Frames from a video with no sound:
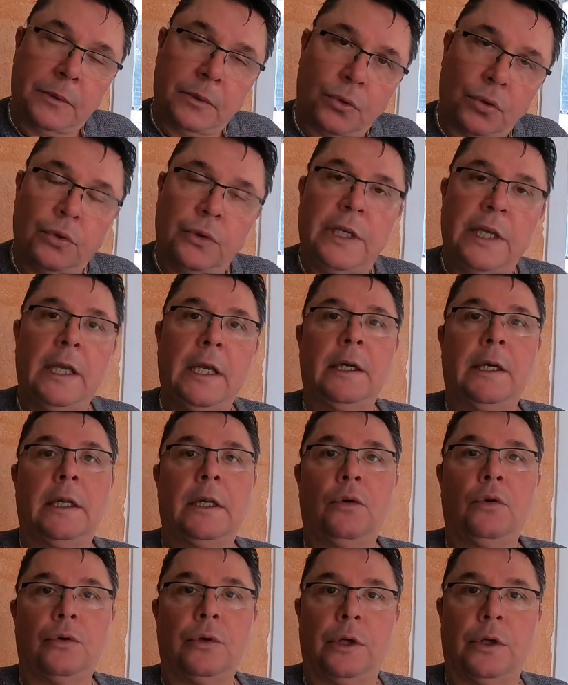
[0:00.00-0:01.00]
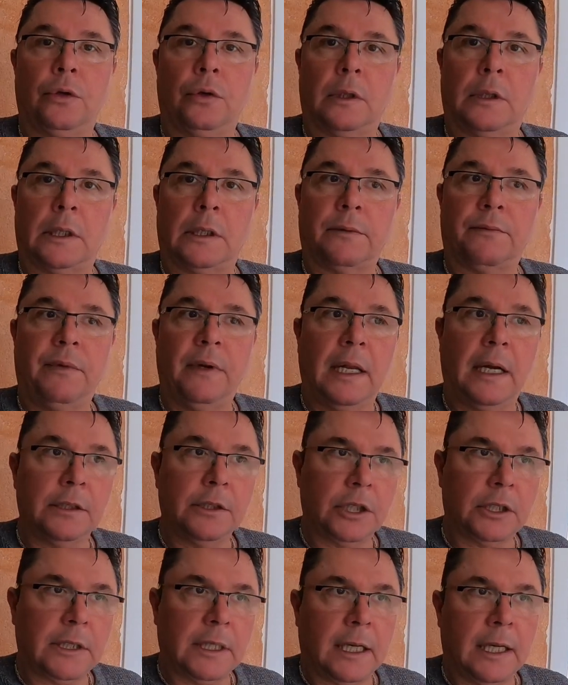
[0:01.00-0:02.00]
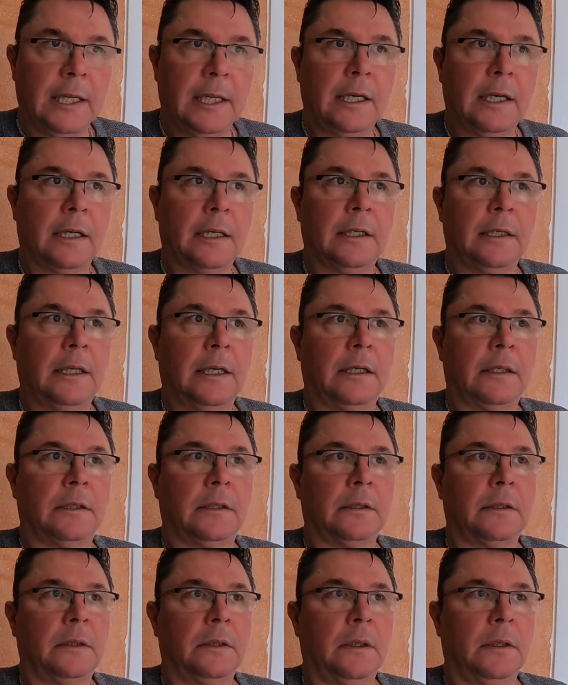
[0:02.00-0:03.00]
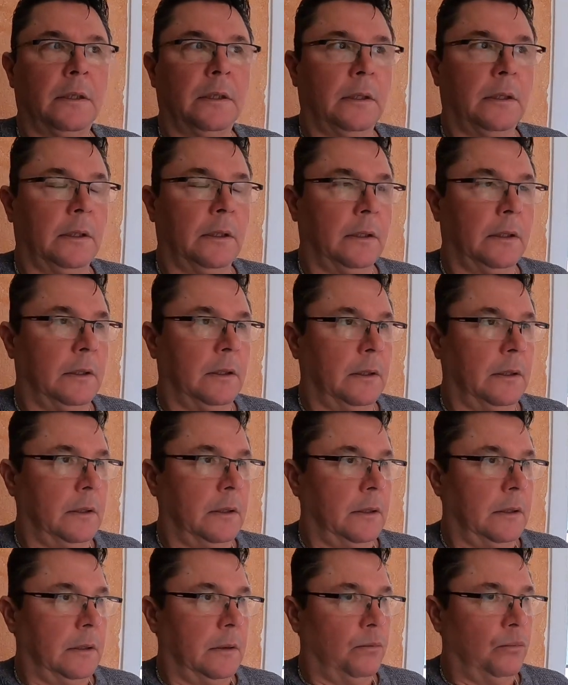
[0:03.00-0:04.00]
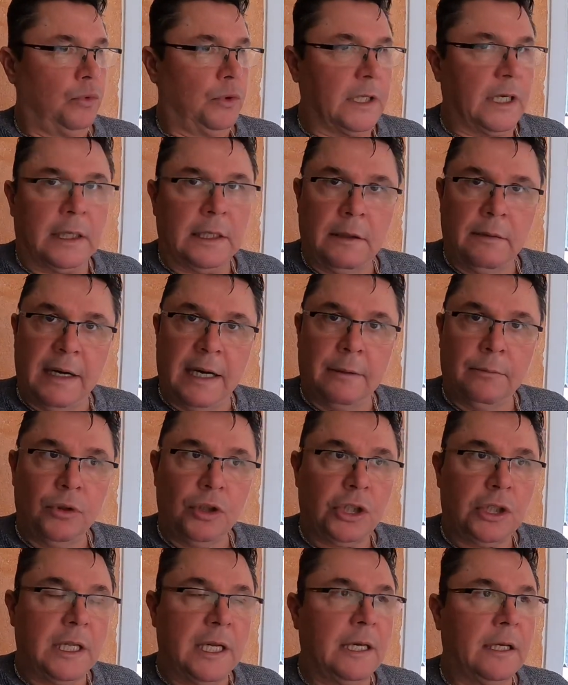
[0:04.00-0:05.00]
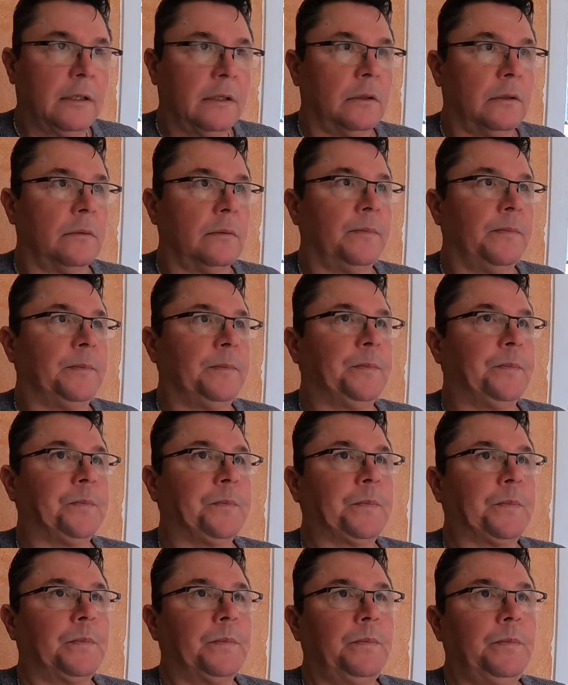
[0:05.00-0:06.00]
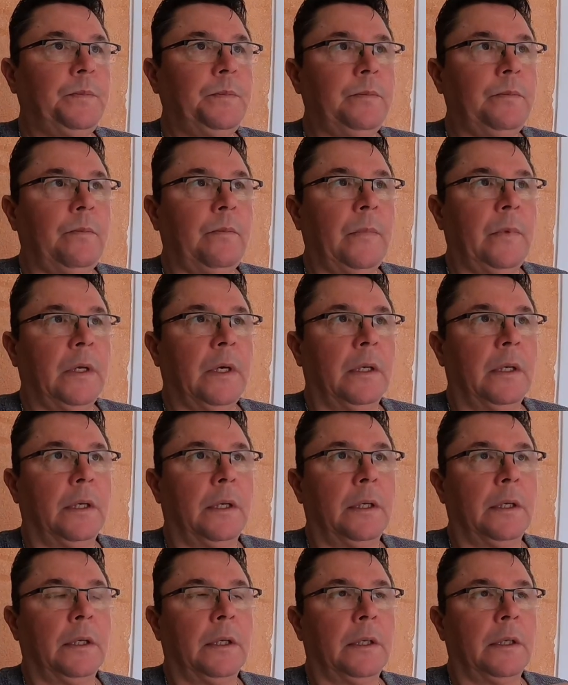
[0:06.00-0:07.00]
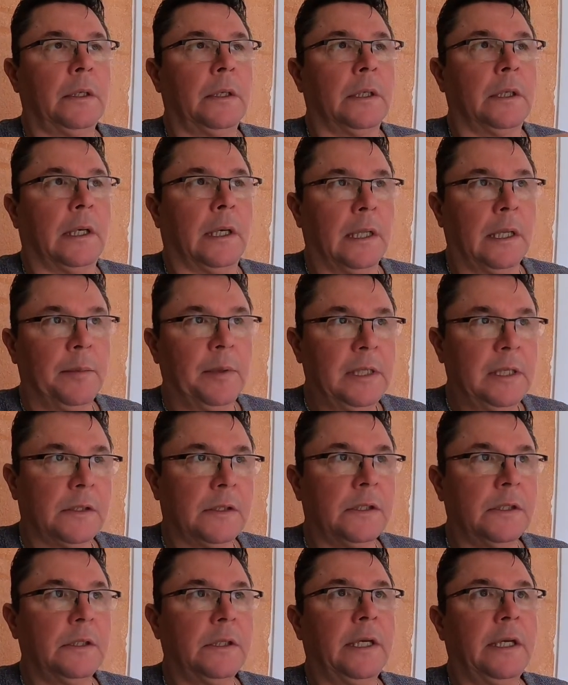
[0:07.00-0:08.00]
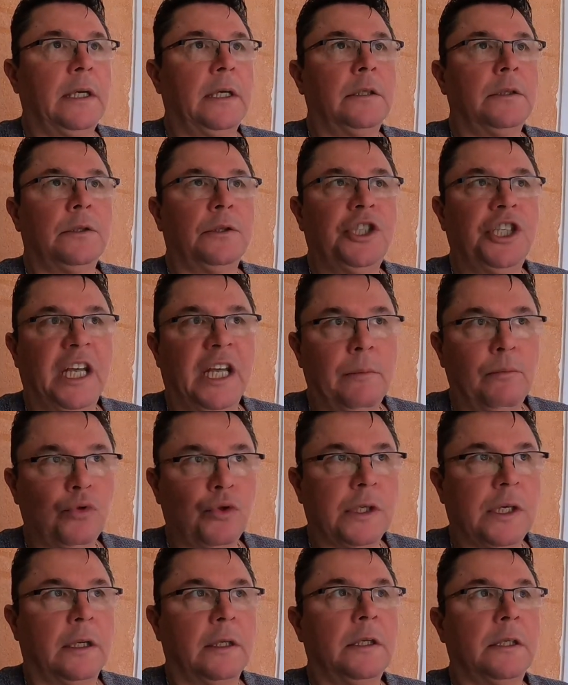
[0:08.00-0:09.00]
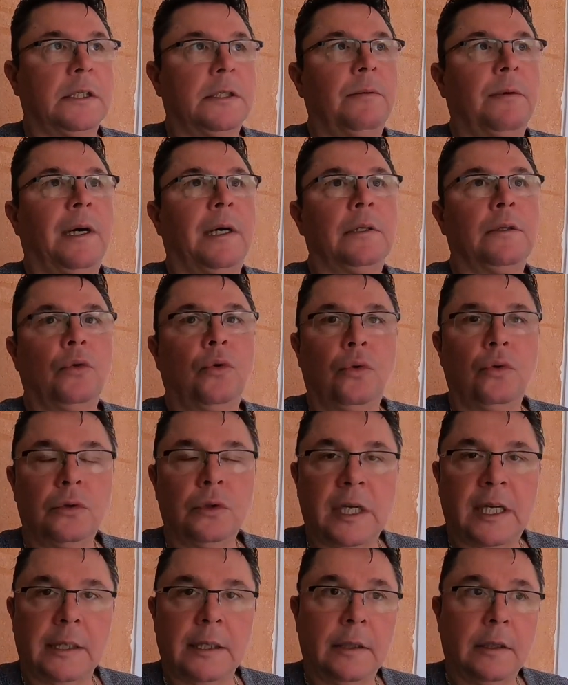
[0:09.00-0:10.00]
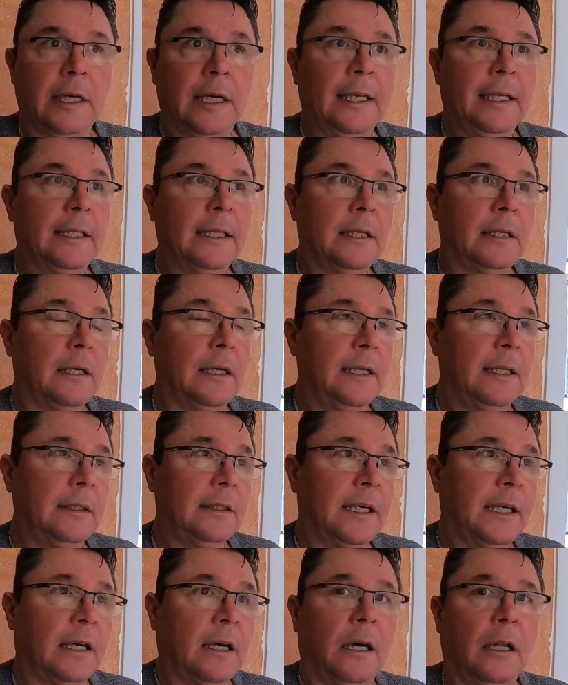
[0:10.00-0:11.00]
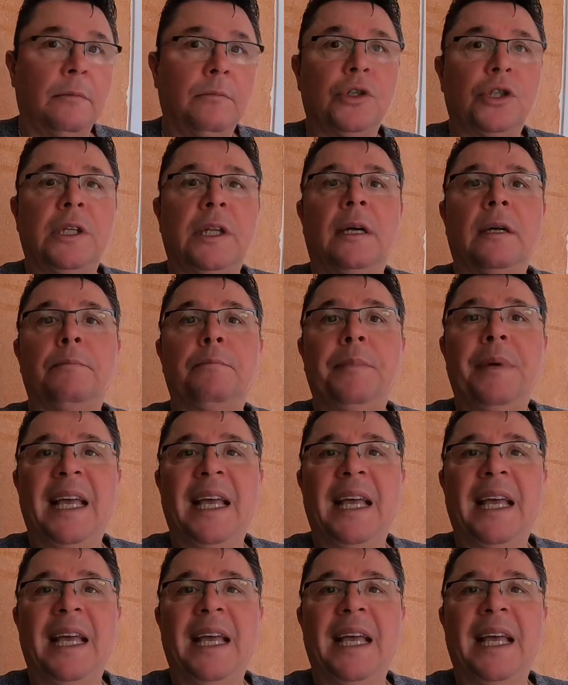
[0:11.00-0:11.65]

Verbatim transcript: Türkiye'ye geri gönderiyorlar. Filanca tarihe kadar müsaade vermişler. Ee, kalabilirsin diye C müsaadesi vardı. Ondan eli elinden almışlar.